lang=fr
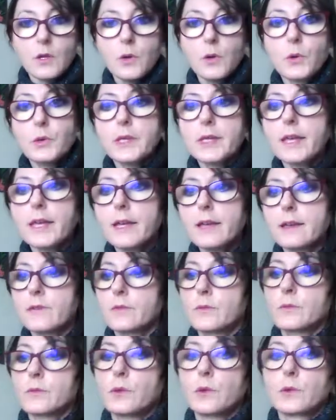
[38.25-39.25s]
Ok
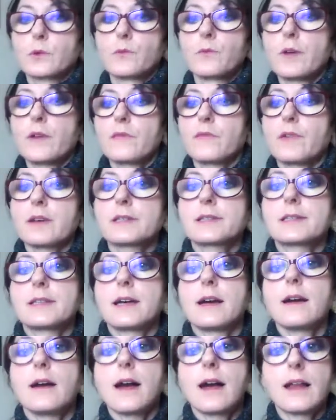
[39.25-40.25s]
Donc, on va faire
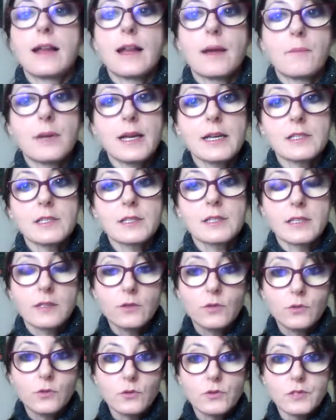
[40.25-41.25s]
ça à la place de
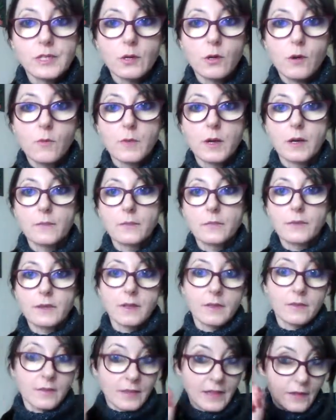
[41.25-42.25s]
notre sérum.
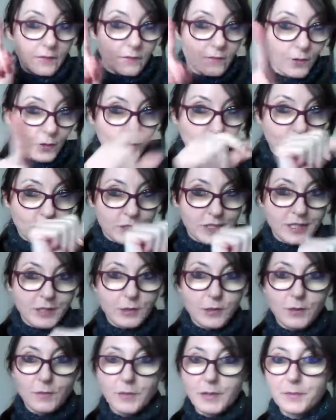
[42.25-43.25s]
De votre
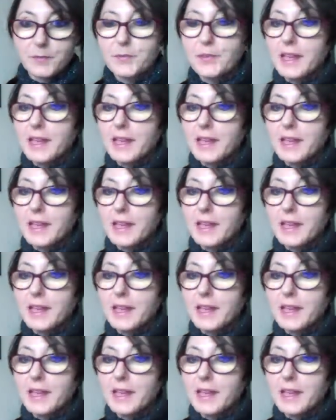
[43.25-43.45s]
sérum.